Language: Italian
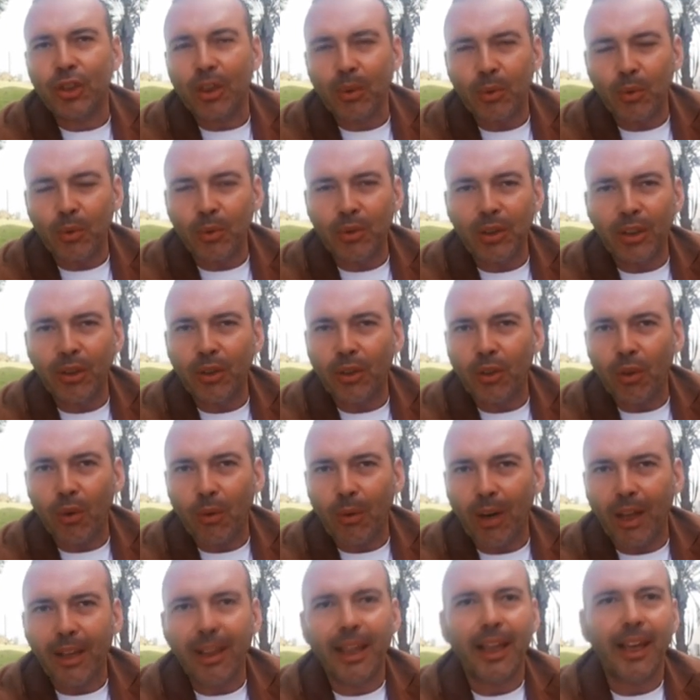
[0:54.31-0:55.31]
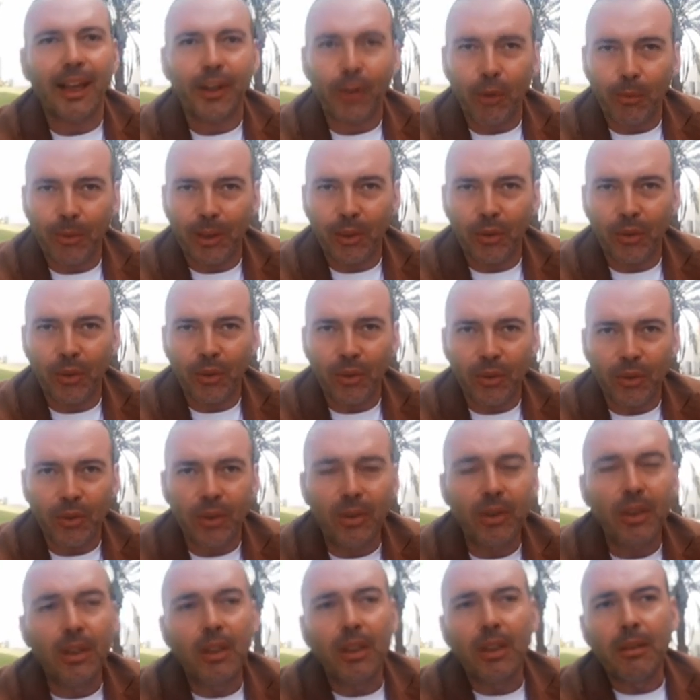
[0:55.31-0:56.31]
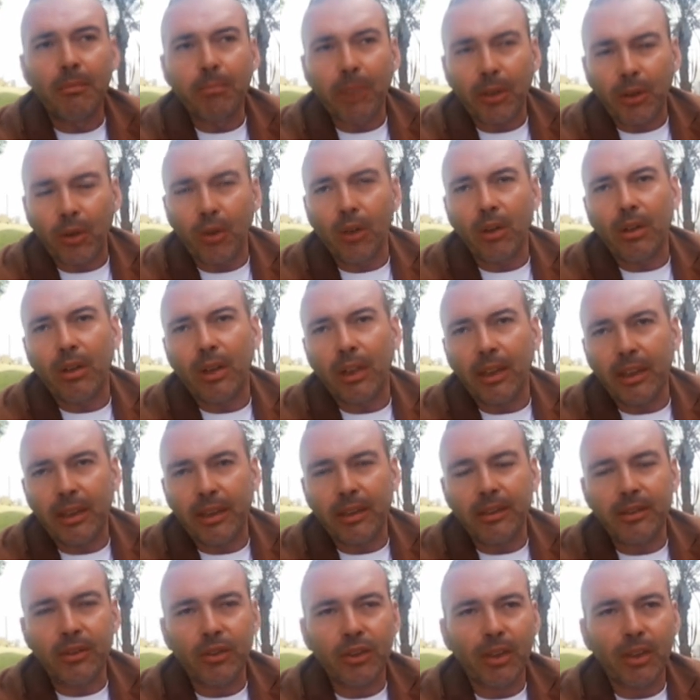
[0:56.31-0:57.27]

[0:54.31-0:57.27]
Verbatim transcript: Ciaculli non è uguale a Romagnolo però eh,